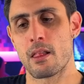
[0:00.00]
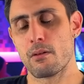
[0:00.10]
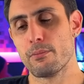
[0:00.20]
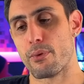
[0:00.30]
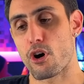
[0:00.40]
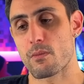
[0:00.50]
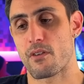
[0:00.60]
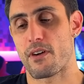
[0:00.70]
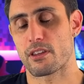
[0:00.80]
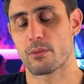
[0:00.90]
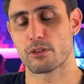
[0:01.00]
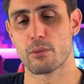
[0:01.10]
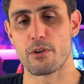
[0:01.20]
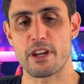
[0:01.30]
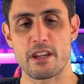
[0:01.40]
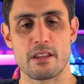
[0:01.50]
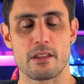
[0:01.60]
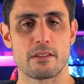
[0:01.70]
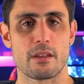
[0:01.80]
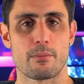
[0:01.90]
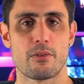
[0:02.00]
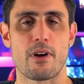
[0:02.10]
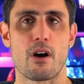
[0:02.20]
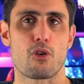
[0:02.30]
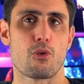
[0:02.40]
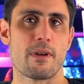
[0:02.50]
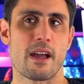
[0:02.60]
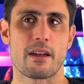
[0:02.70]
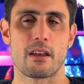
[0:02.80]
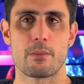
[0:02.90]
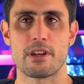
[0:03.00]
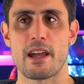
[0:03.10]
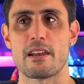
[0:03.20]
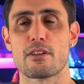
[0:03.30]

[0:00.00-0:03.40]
un po' come ha fatto Motomorini tempo fa o come anche la Benelli.